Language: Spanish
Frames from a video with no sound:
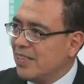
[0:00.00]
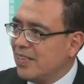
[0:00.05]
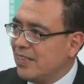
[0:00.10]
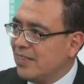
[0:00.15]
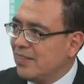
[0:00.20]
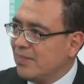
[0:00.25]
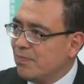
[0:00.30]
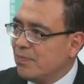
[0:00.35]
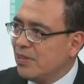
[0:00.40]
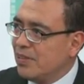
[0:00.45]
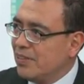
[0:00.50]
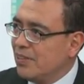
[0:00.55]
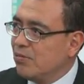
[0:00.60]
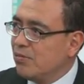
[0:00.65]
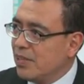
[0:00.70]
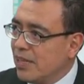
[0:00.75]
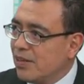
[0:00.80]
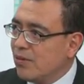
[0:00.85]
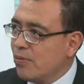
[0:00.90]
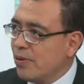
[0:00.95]
pues de,
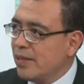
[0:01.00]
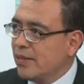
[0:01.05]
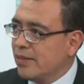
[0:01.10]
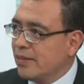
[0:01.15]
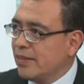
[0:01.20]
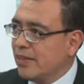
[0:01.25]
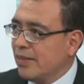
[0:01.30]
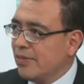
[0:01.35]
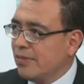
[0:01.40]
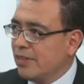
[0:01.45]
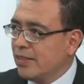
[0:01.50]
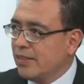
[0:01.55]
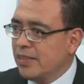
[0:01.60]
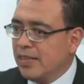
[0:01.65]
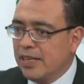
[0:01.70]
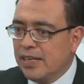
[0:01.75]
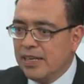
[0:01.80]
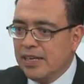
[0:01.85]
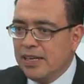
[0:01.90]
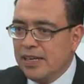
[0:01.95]
pues, de una cuenta,
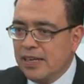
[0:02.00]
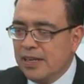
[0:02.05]
¿verdad?